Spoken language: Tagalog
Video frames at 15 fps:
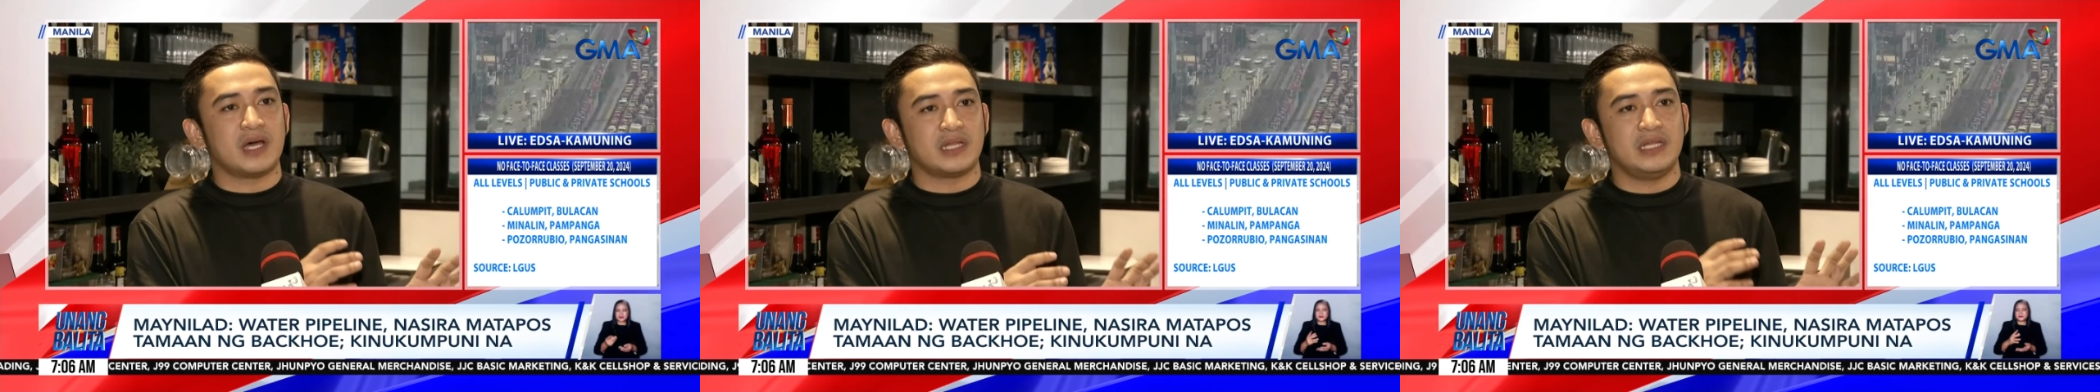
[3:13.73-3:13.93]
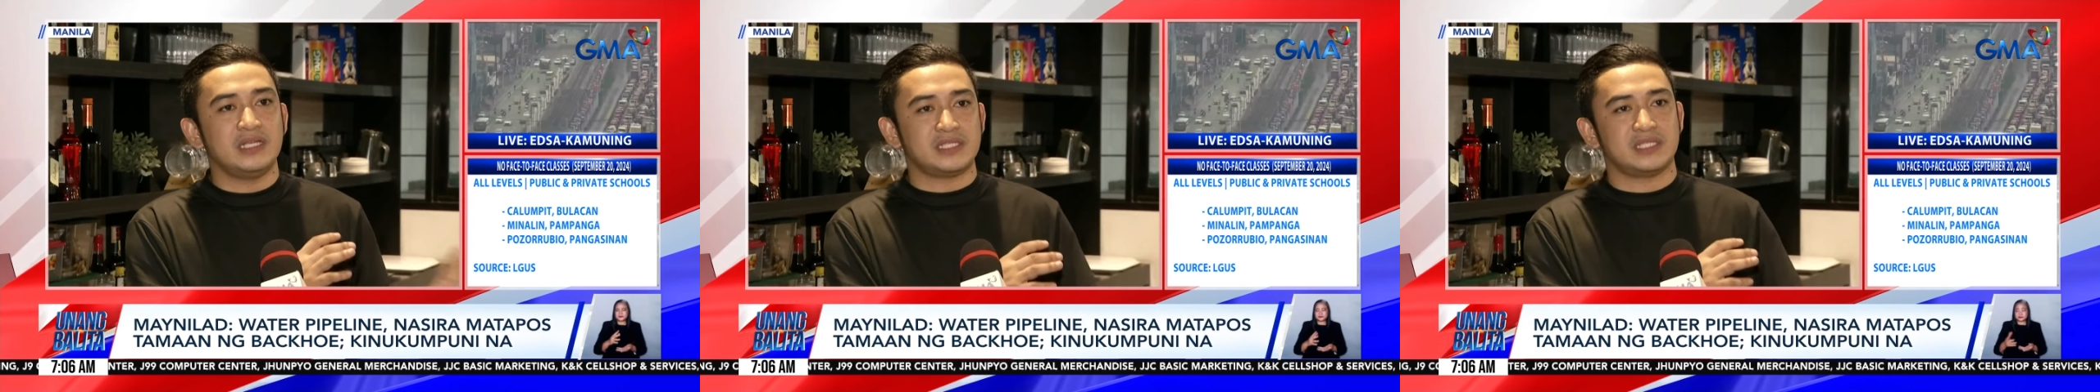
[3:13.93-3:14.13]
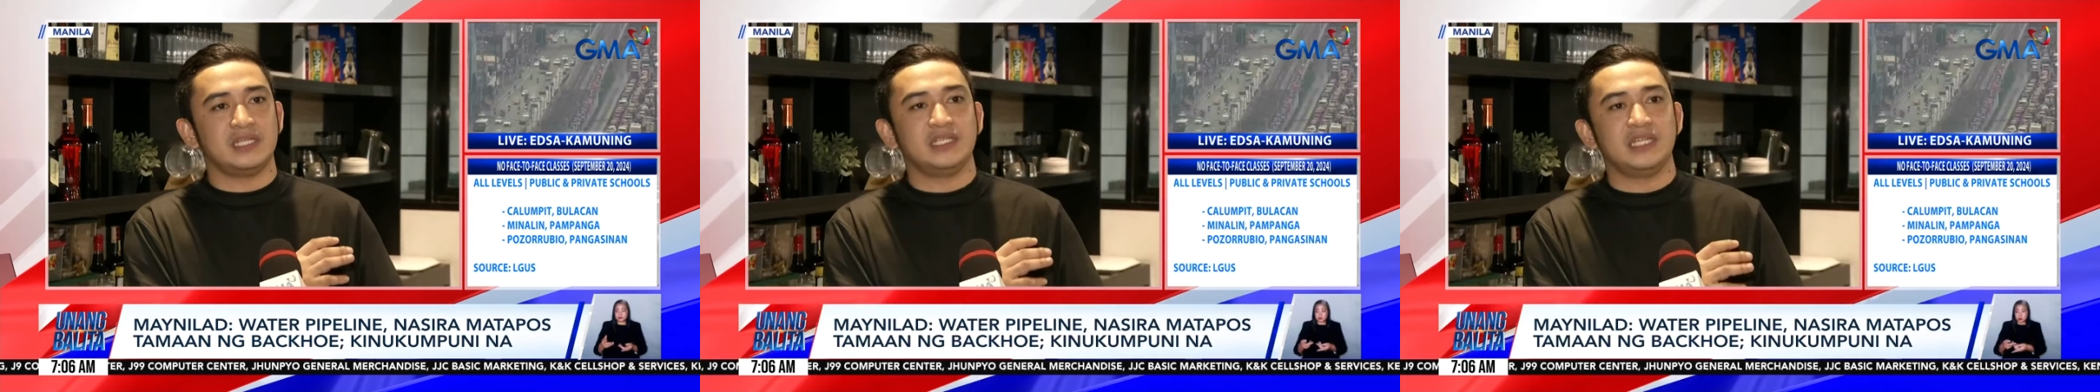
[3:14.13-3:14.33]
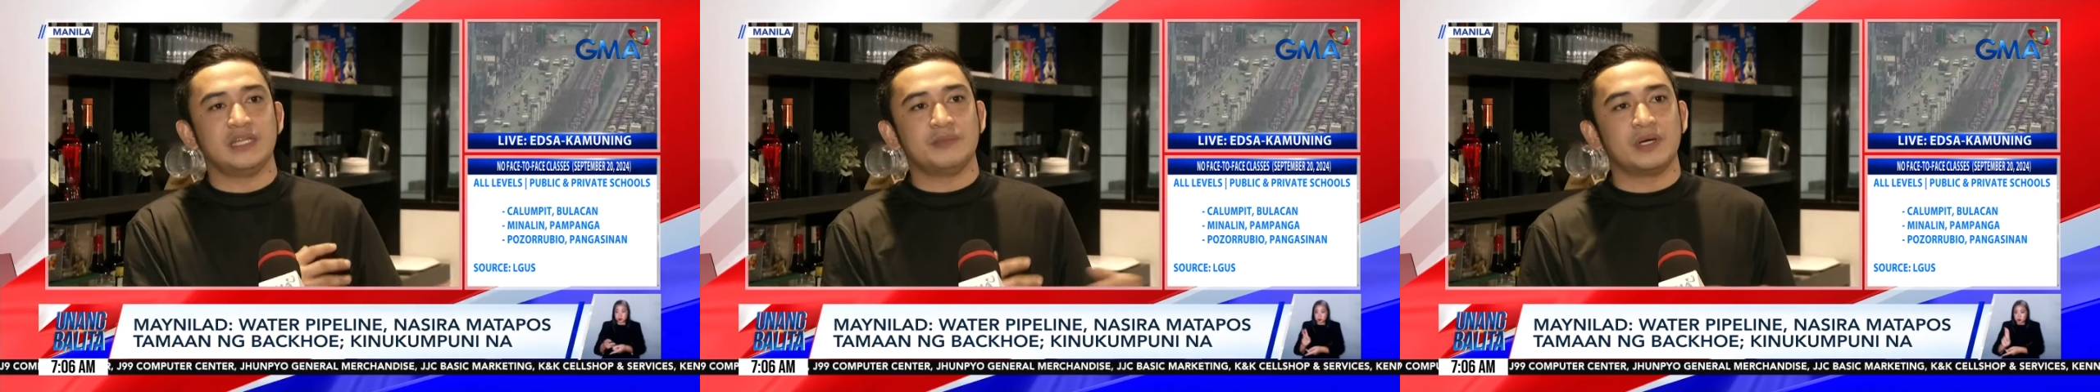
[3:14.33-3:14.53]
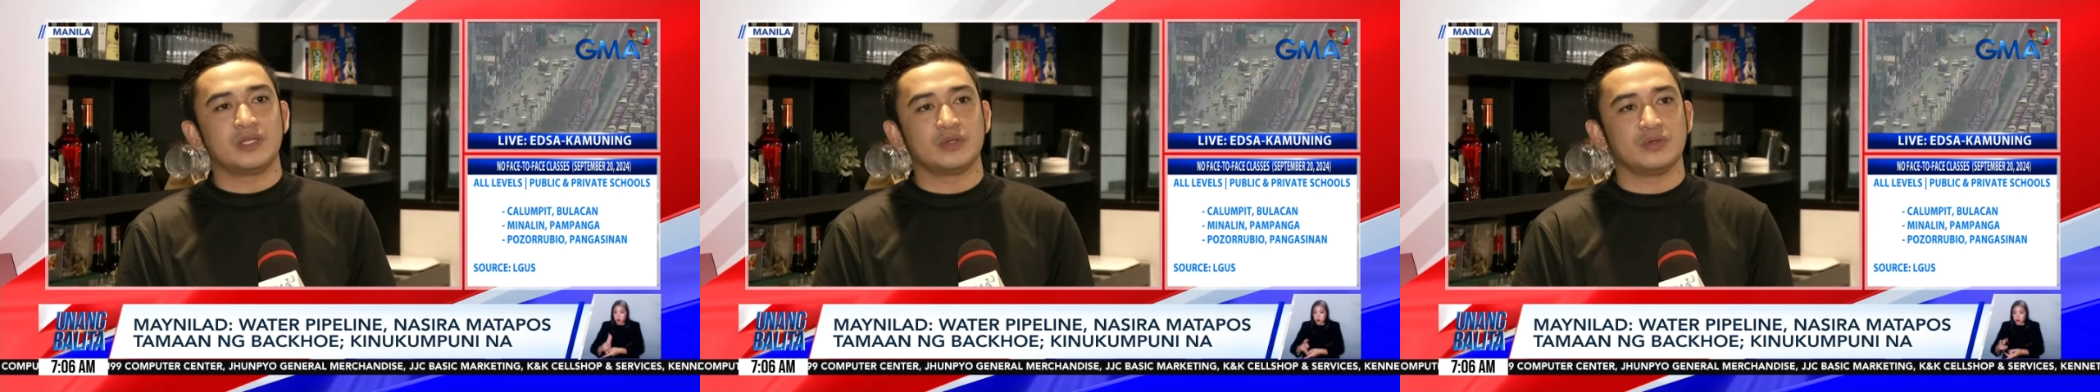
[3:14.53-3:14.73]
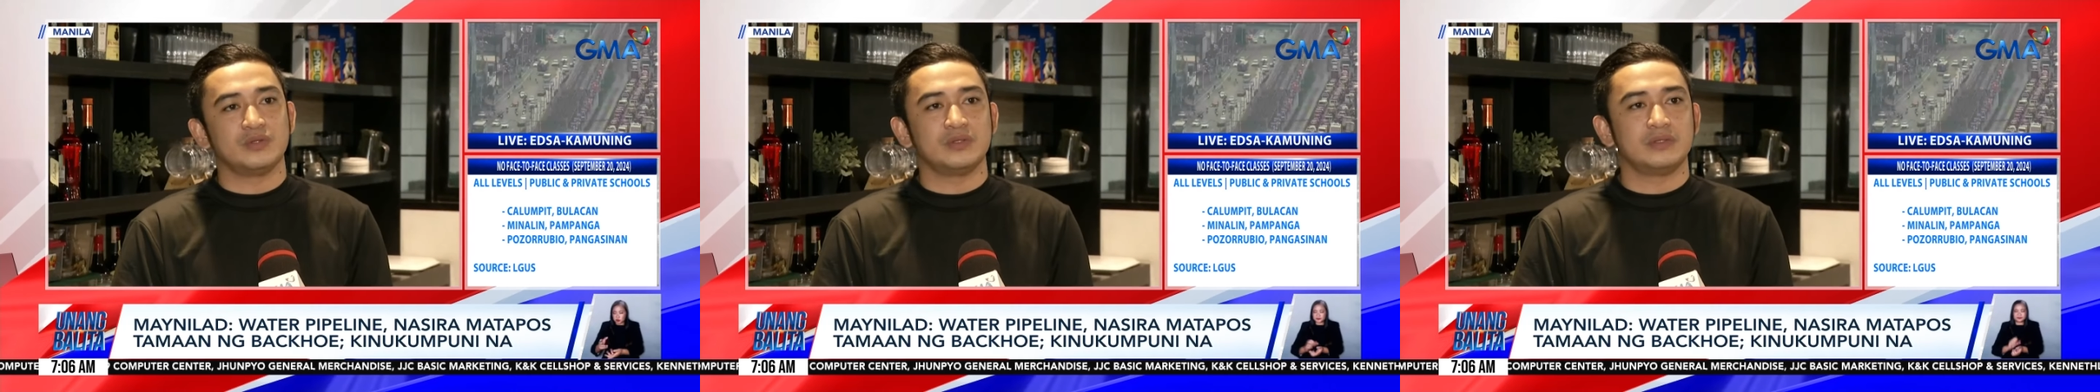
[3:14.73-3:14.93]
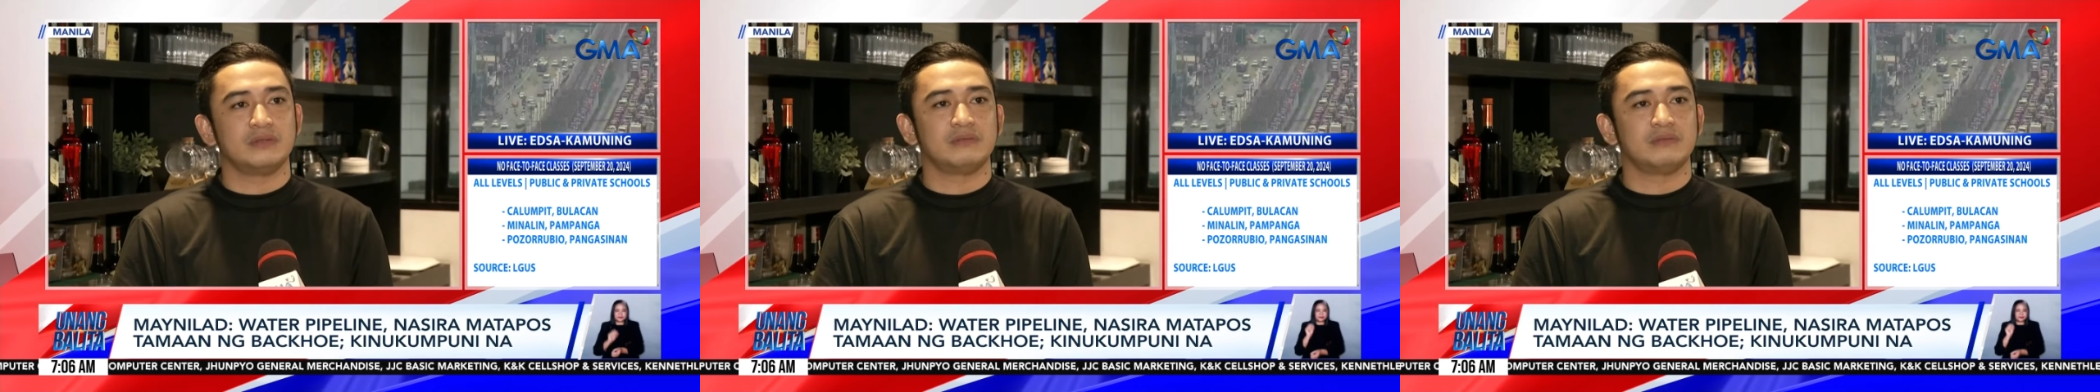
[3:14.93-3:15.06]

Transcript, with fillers: at least hindi naman kung